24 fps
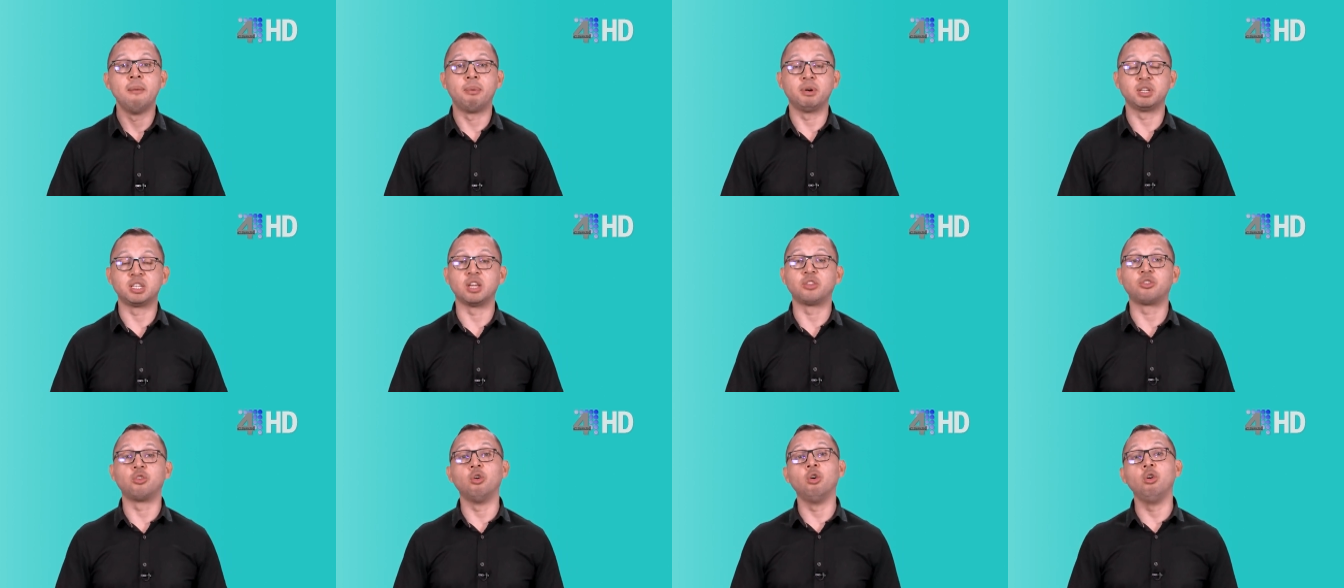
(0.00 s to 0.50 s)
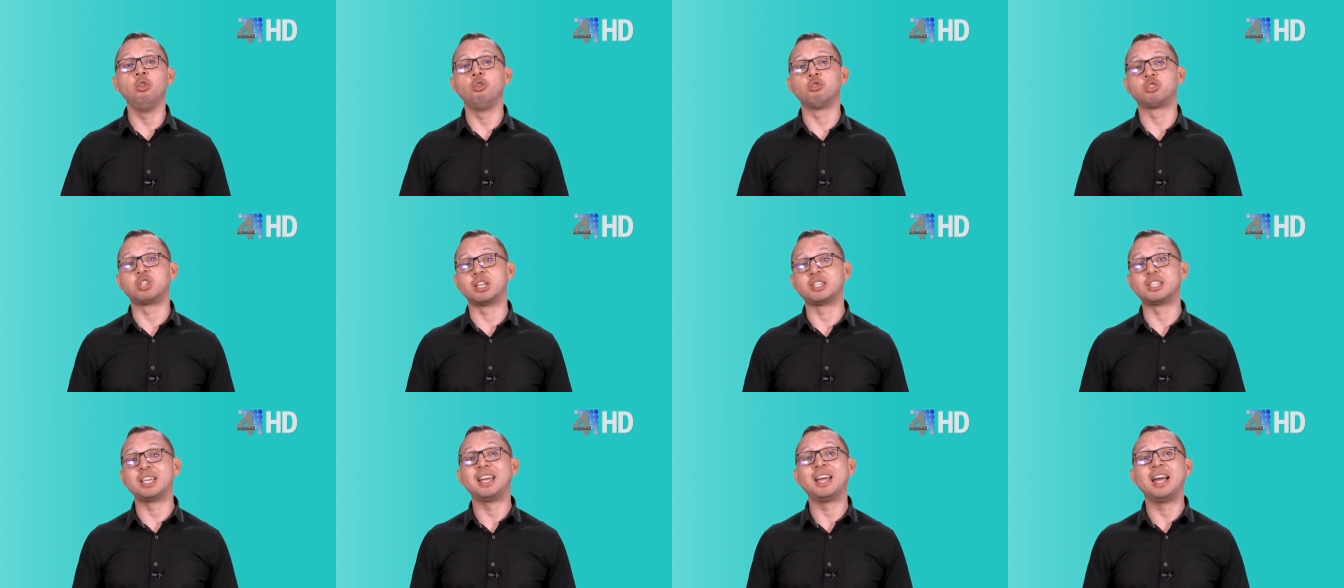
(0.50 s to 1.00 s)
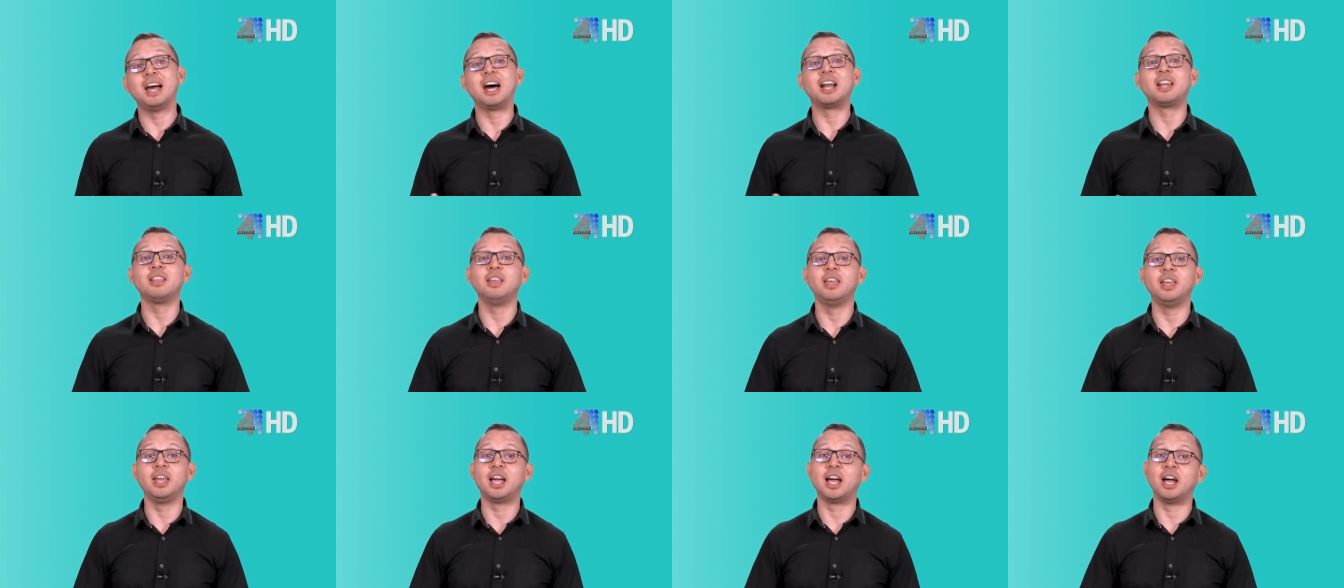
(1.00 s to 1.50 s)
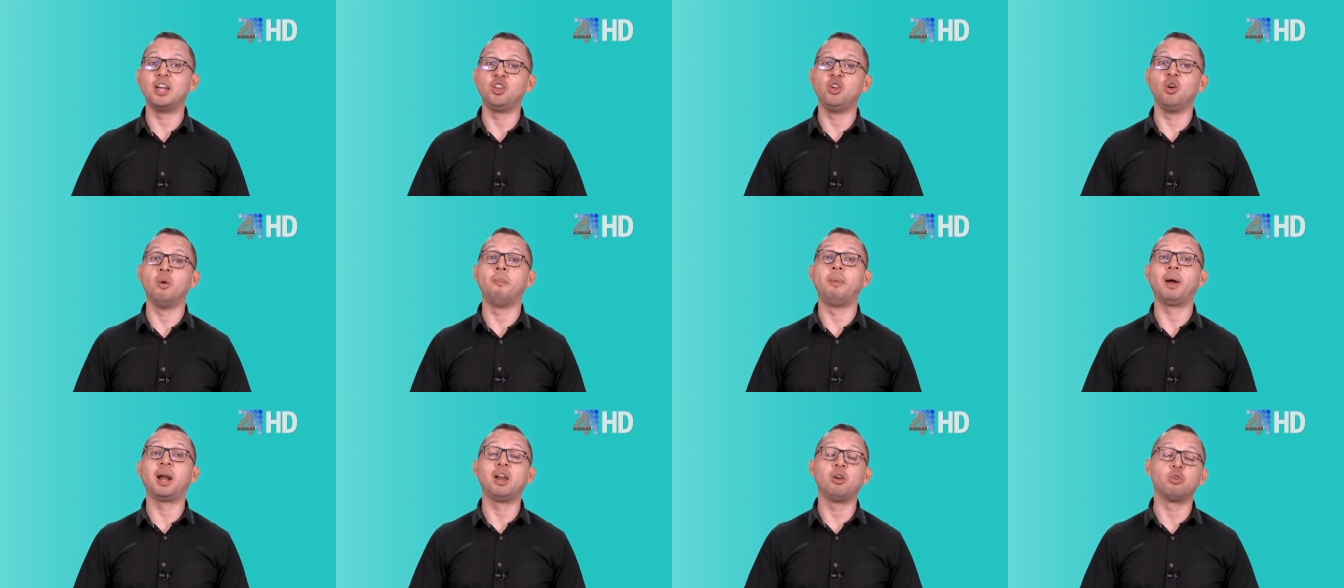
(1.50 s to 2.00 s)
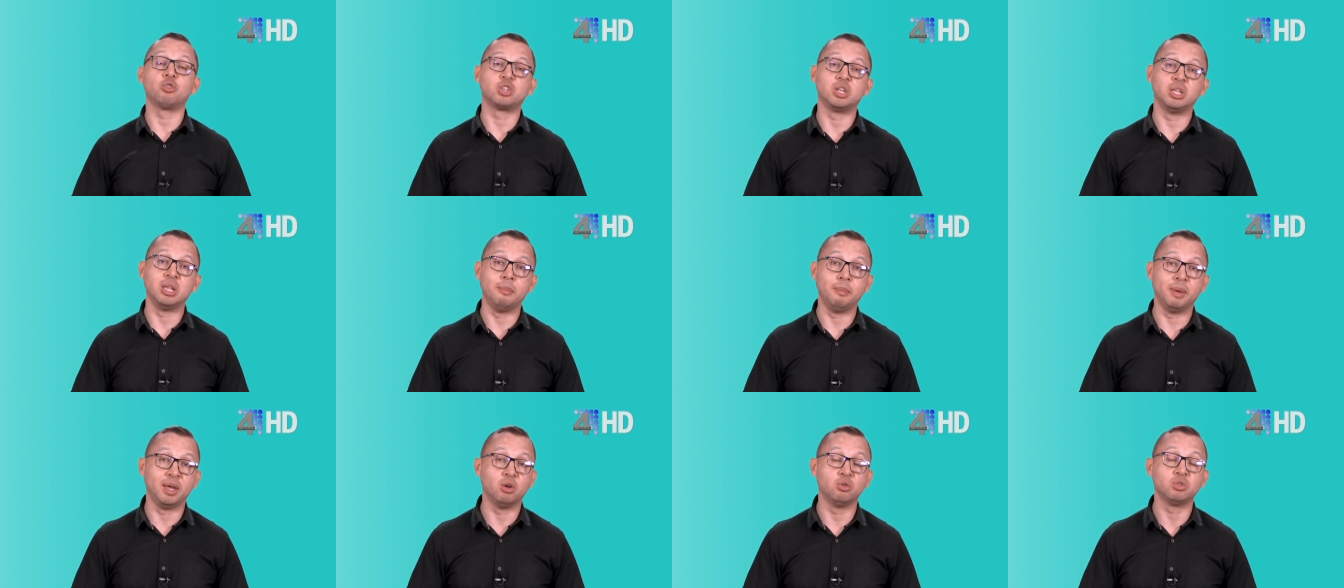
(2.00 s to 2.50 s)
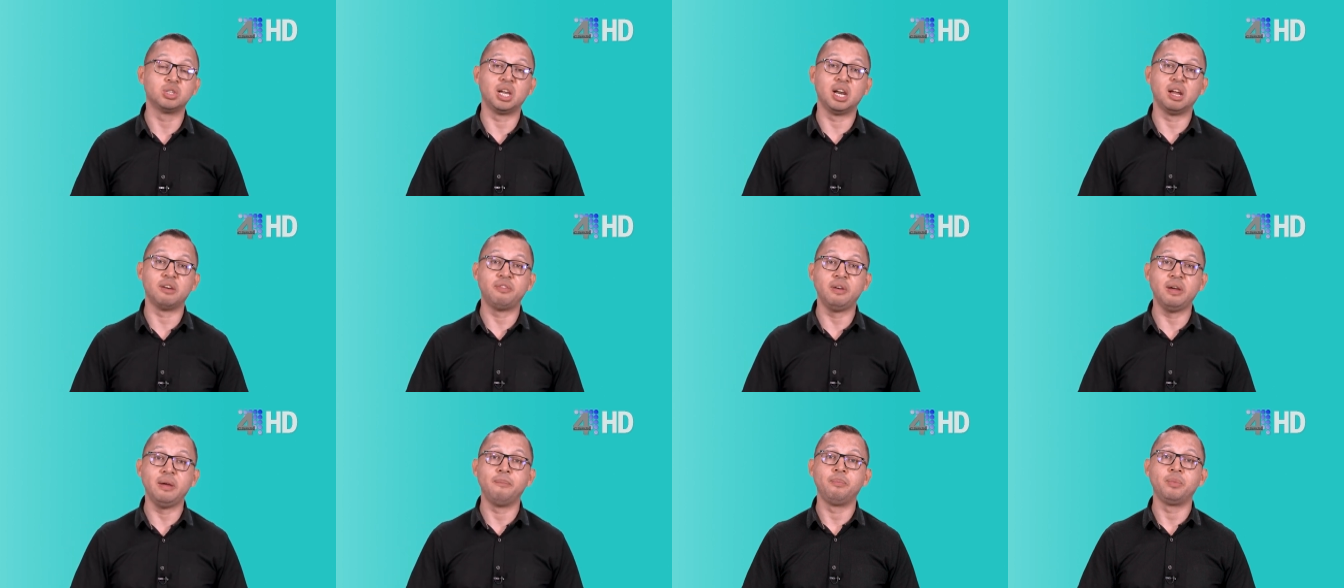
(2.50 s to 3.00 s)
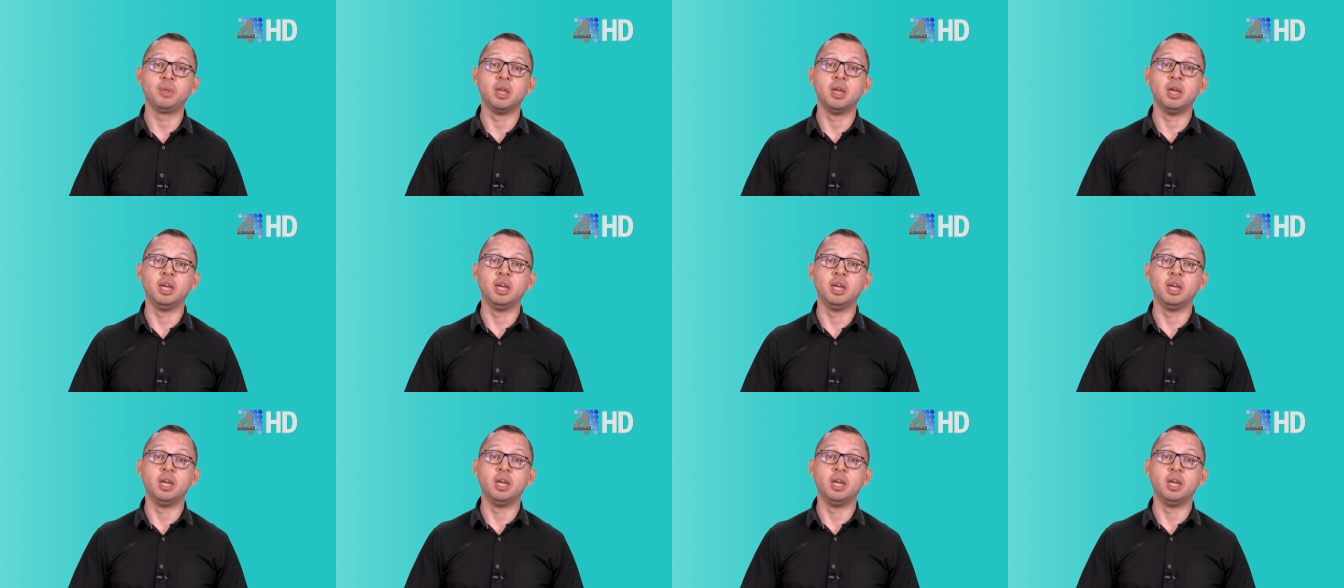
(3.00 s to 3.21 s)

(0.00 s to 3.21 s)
pues a todos nos hace carne de cañón para los enemigos de la fe.